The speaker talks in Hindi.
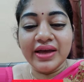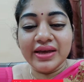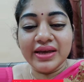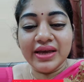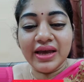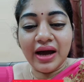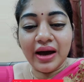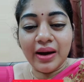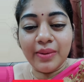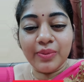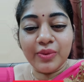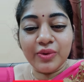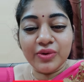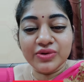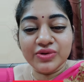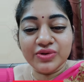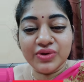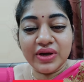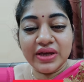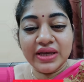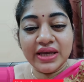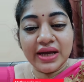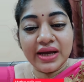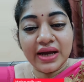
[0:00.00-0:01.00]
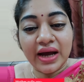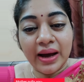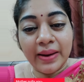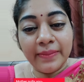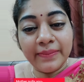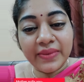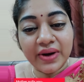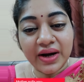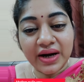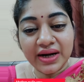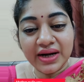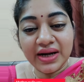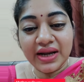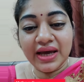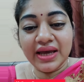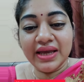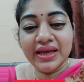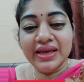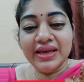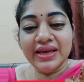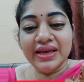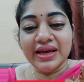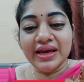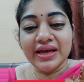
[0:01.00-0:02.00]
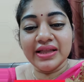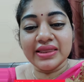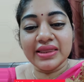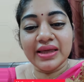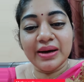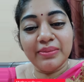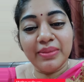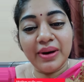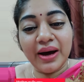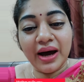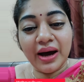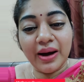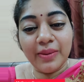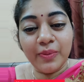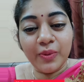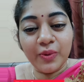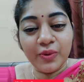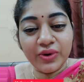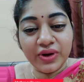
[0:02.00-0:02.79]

कि आपको जो है ये काम करना ही है तब आप